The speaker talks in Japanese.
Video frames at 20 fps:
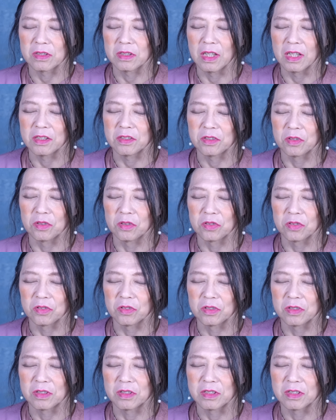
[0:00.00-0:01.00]
なんて言うの、そ
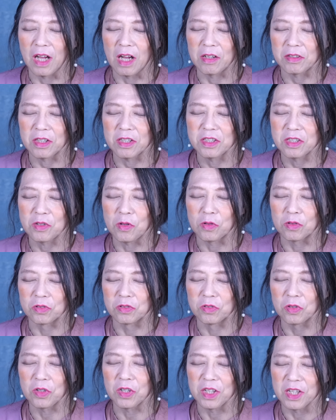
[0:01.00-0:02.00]
の、確定申告
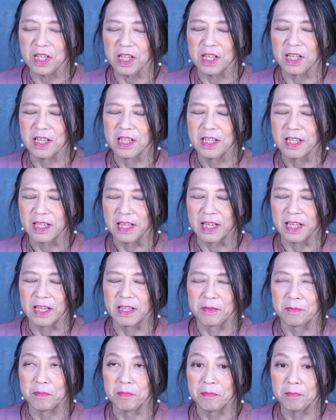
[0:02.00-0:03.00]
の時に、
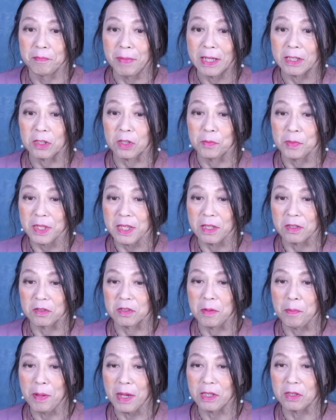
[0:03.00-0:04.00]
えー、パッと見て、そ
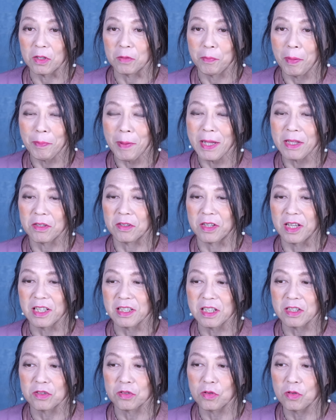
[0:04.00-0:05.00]
れでパッと、パッと
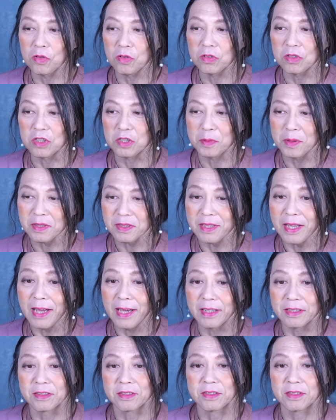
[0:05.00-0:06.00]
計算する方法にします
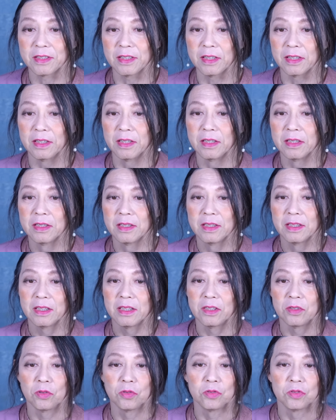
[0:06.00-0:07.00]
さっつって、
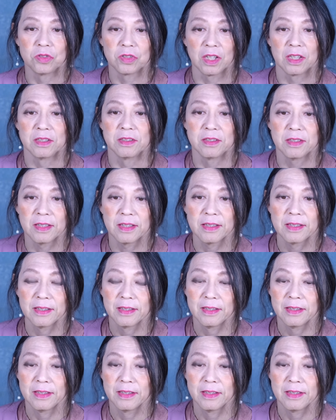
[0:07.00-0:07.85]
導入したんですね。